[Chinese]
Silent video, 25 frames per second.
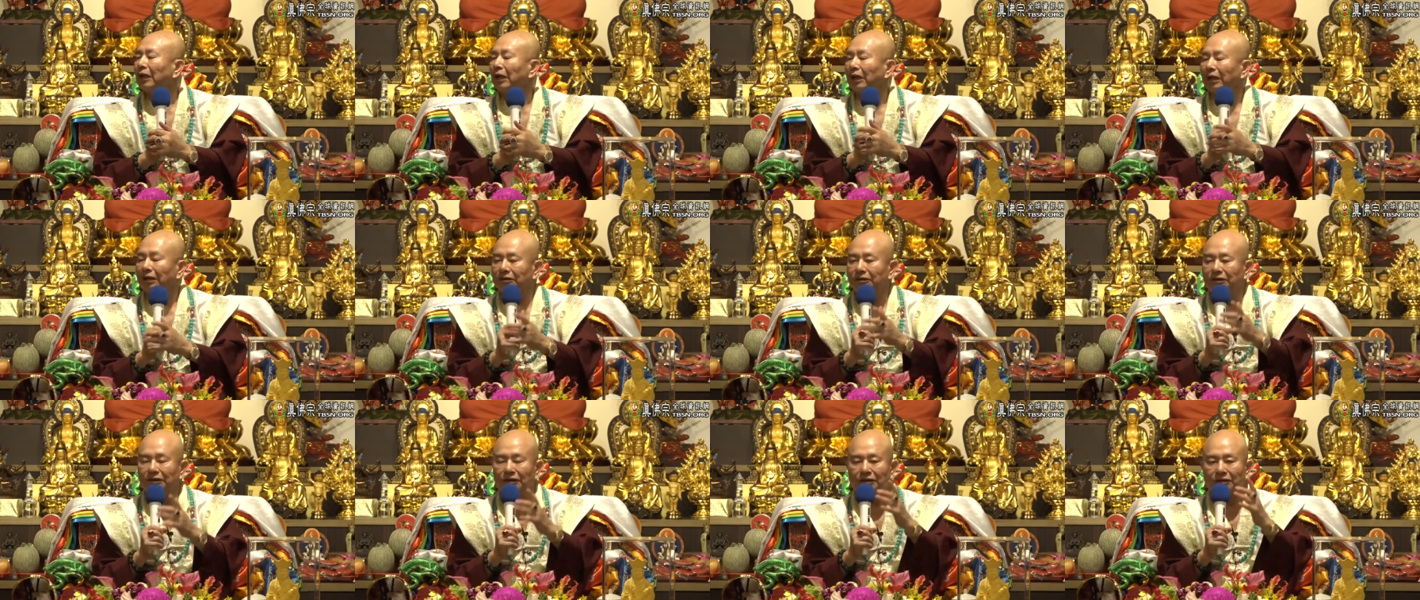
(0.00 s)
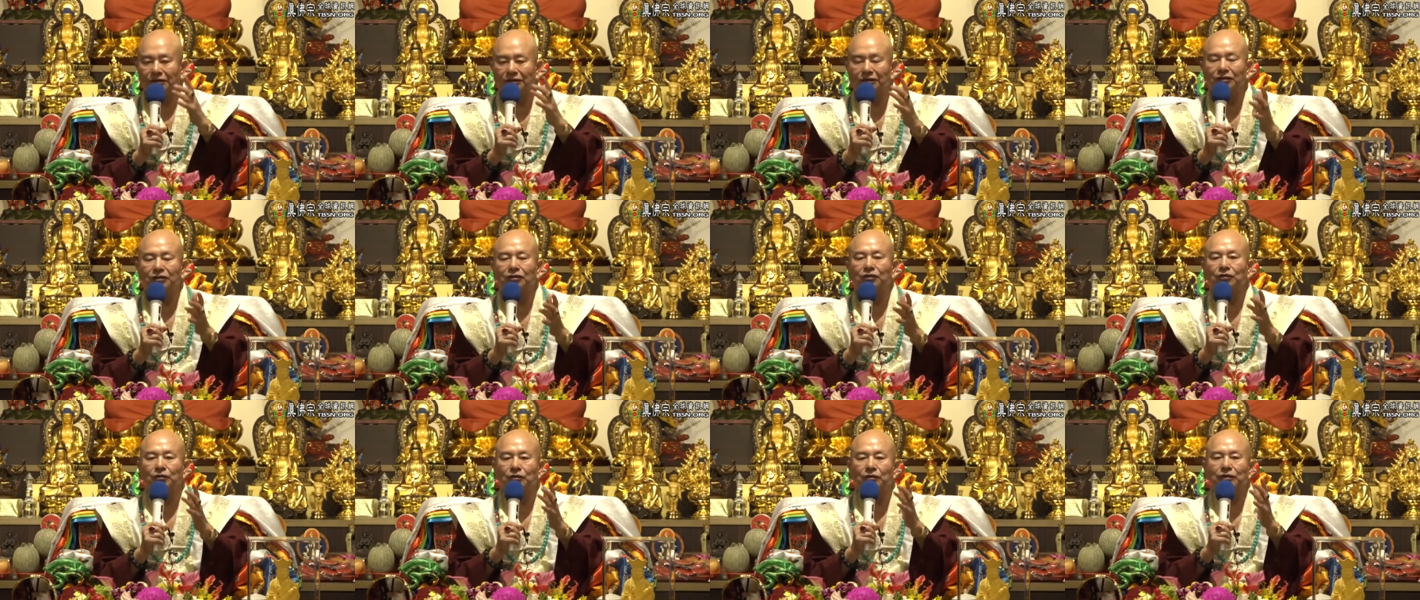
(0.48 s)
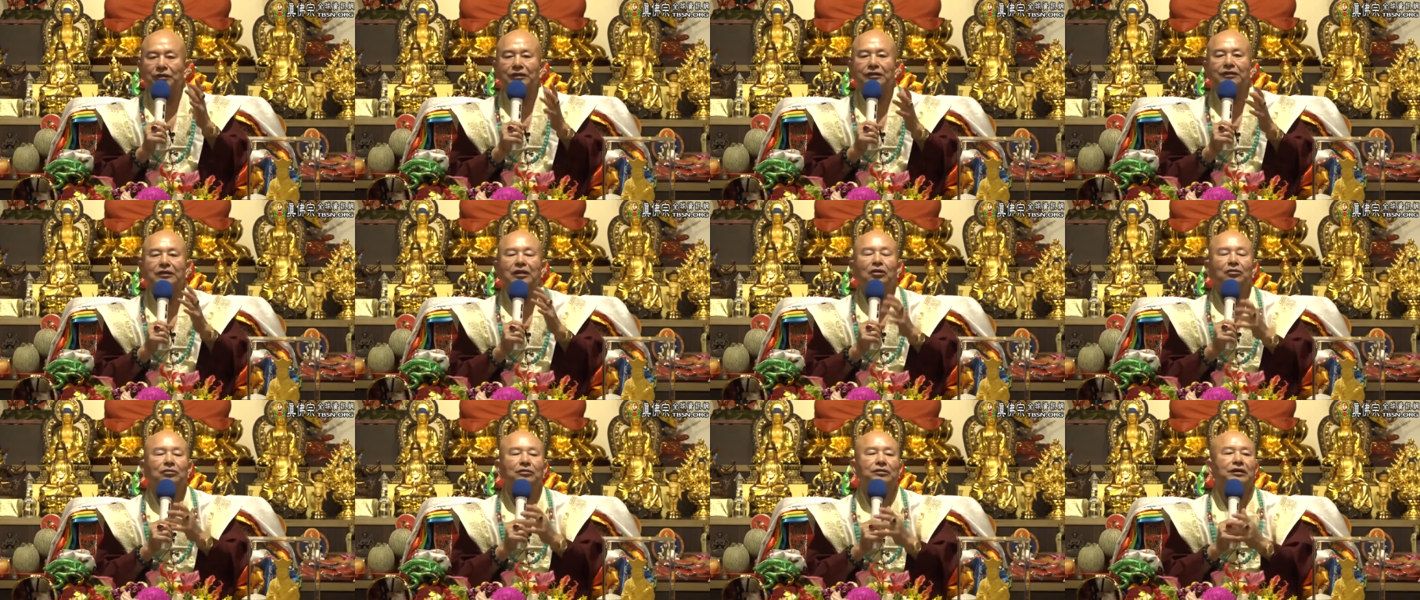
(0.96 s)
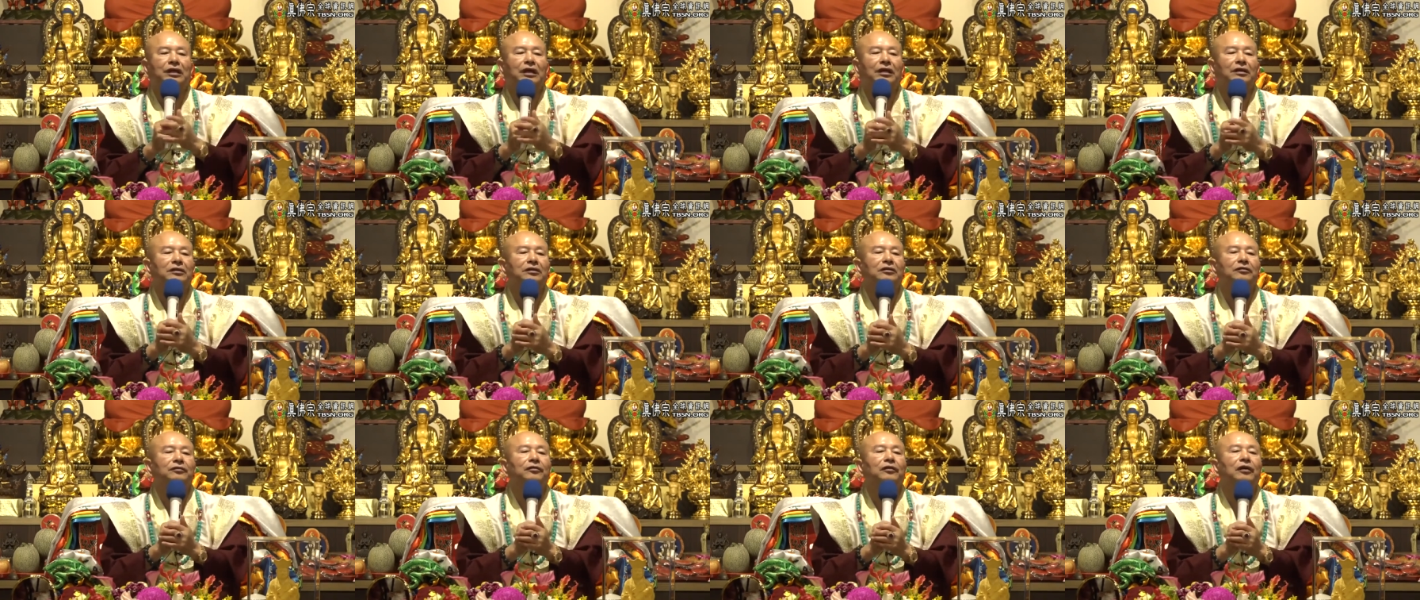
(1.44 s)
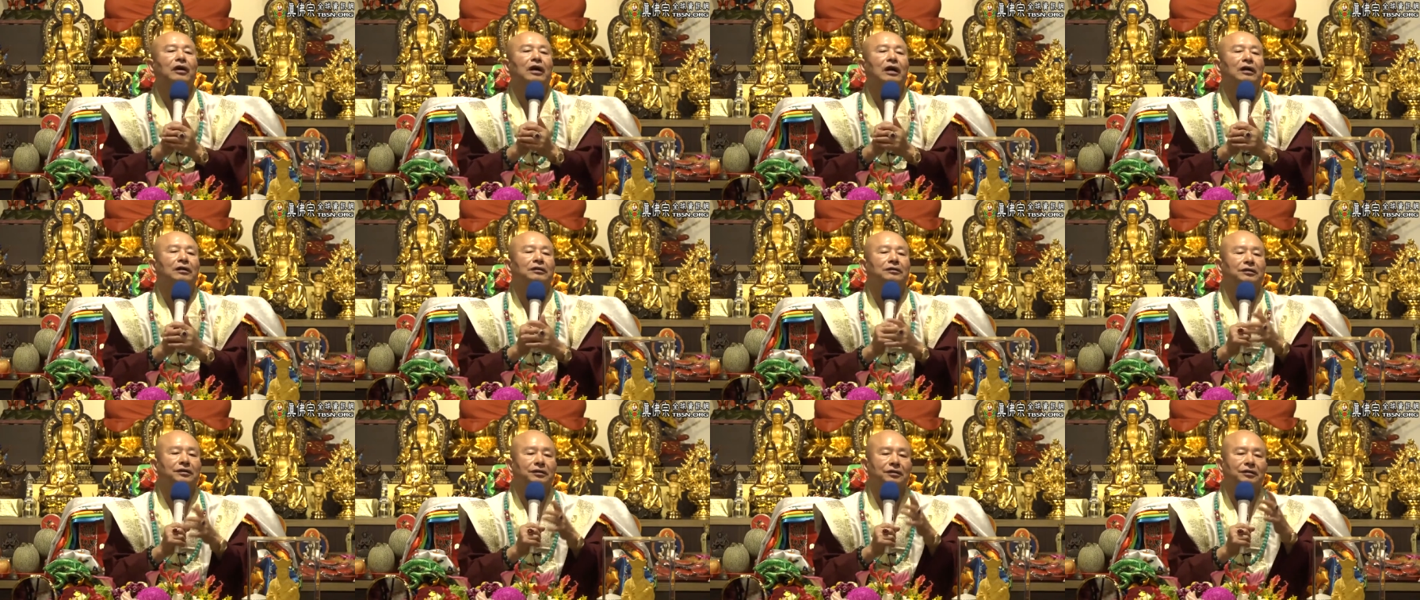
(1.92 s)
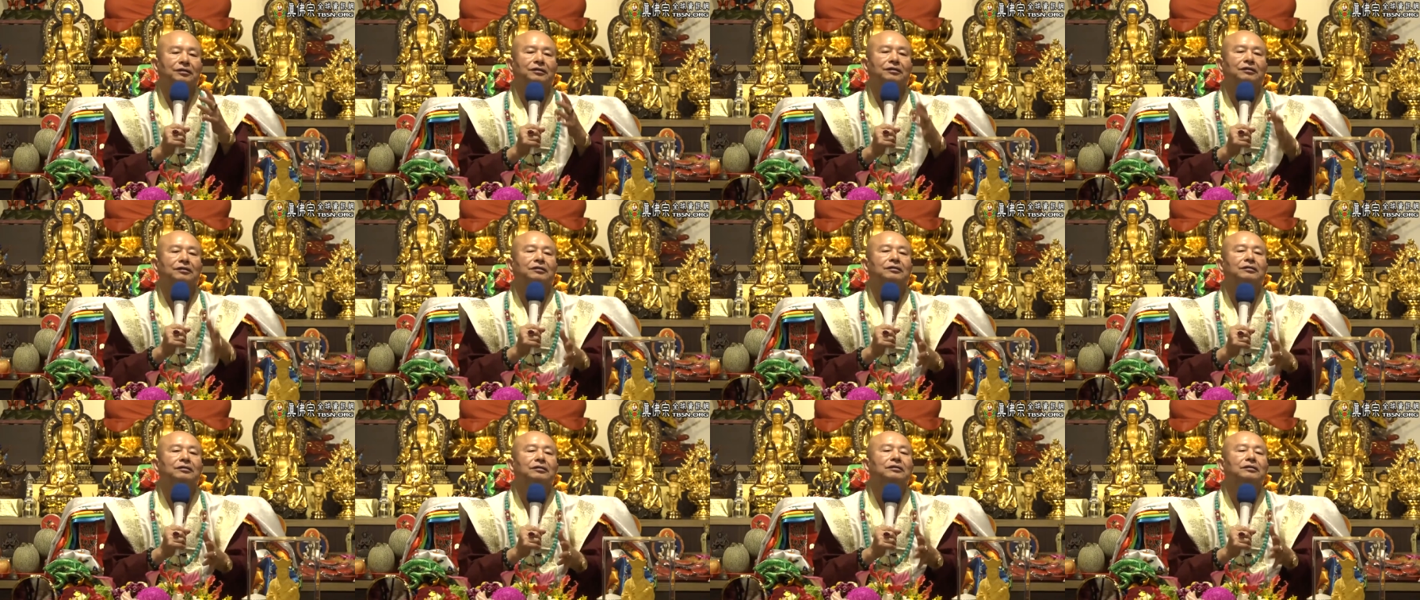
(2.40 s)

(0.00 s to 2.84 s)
啊，这个是属于道家的法，这个